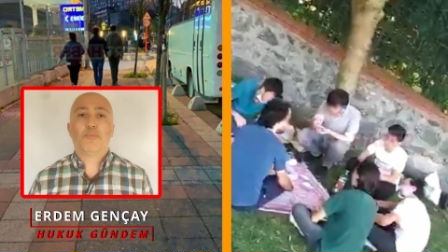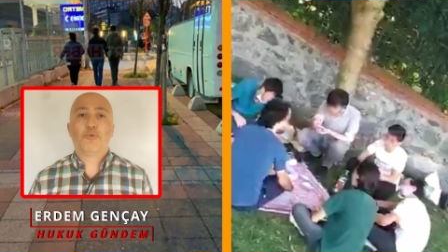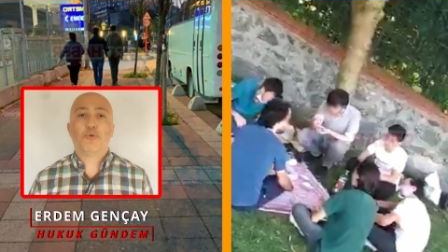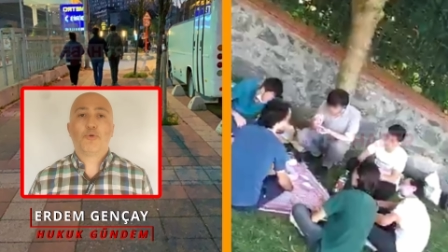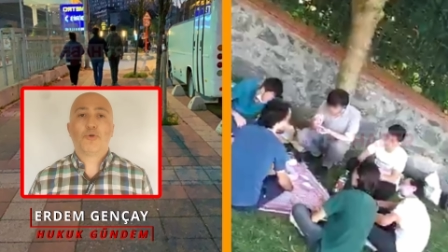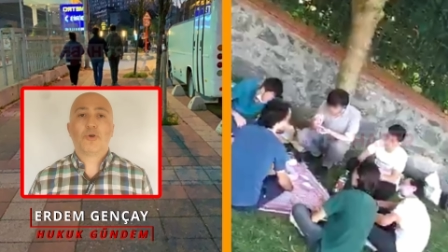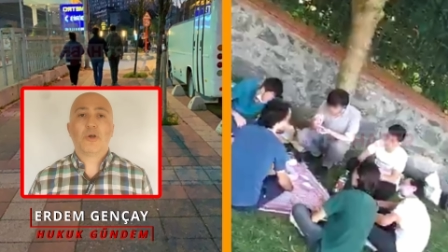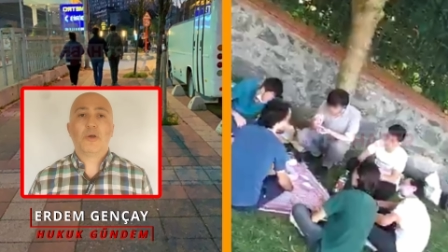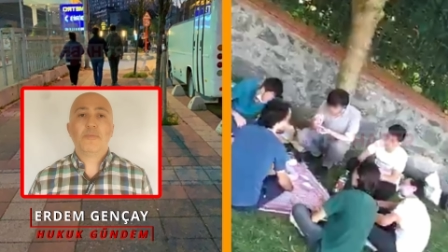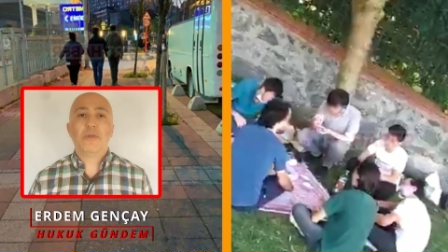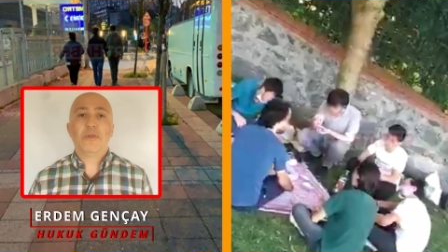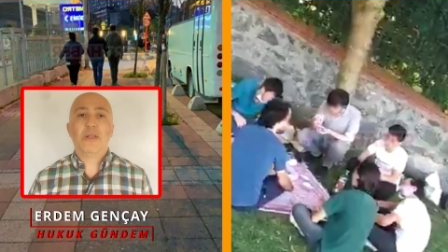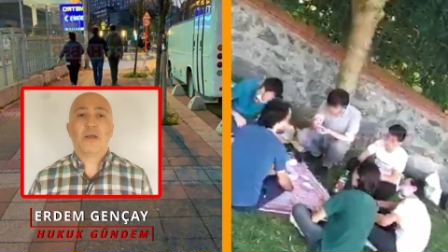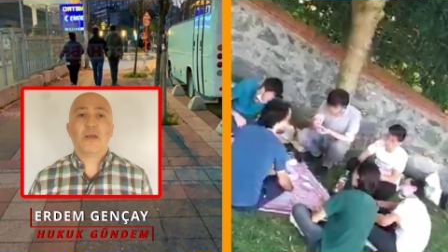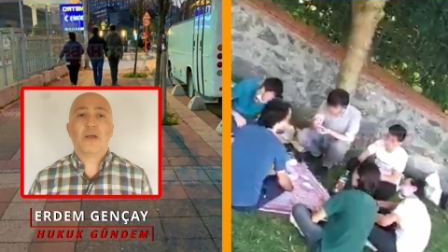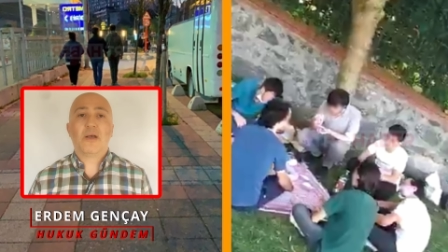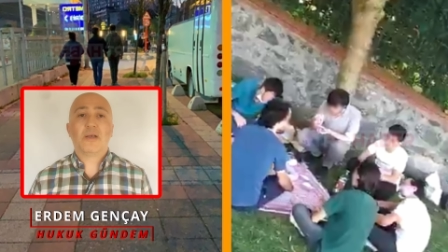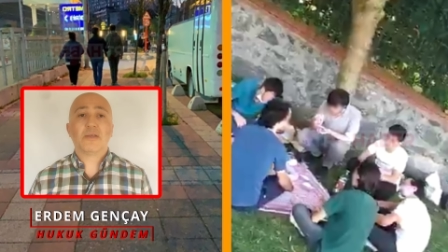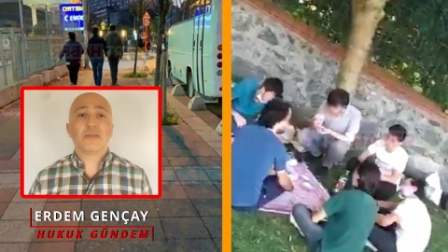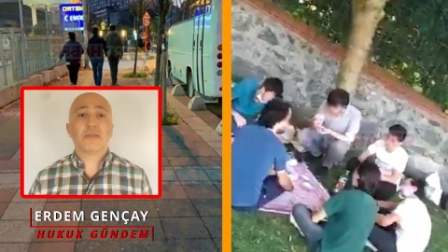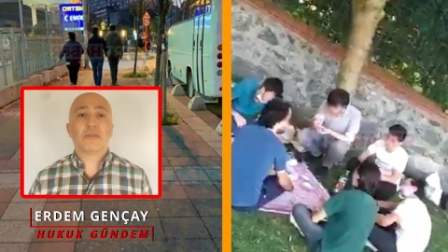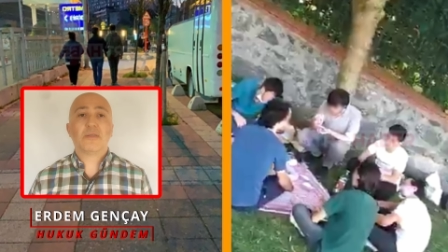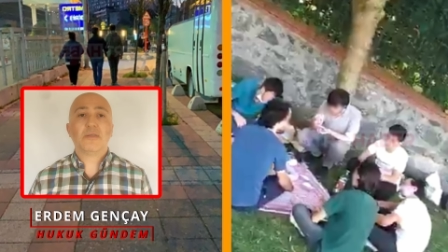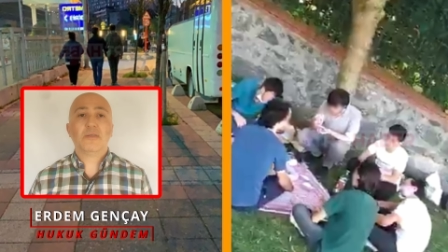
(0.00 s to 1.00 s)
program ile
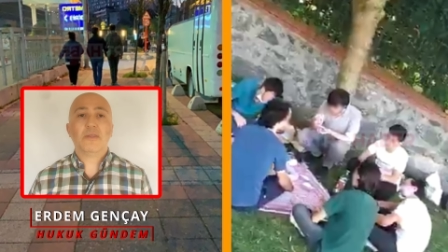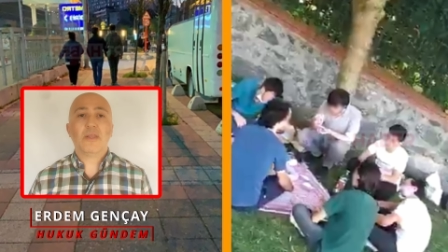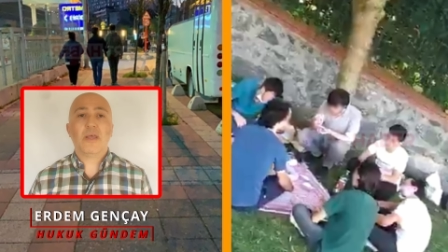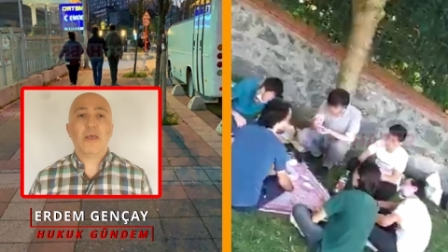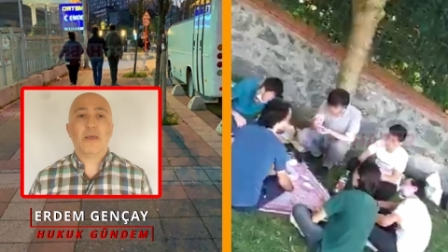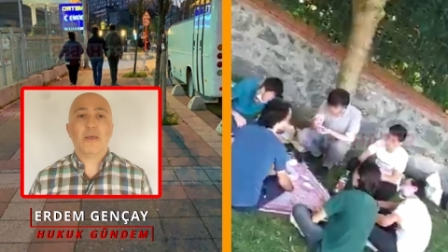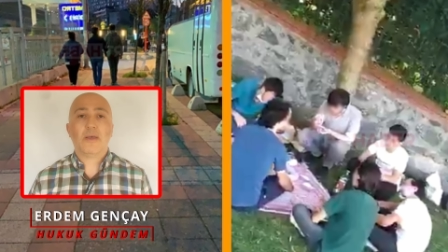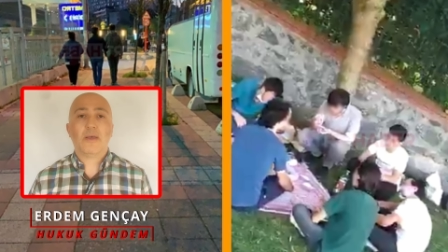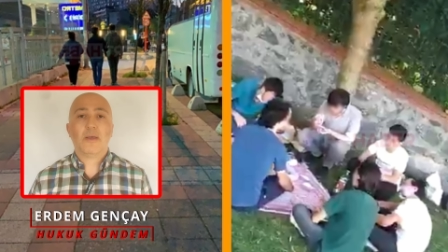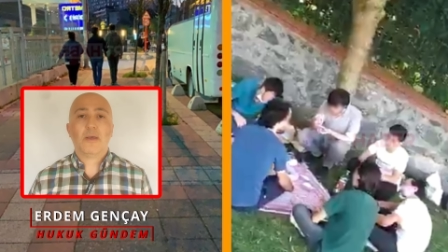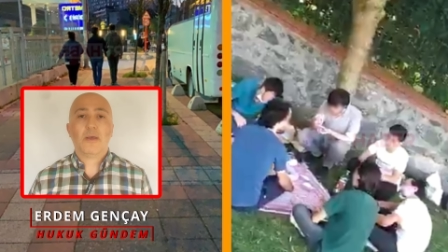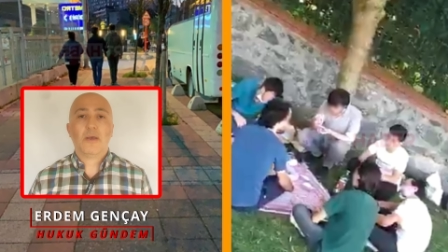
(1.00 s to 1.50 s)
kastın ne?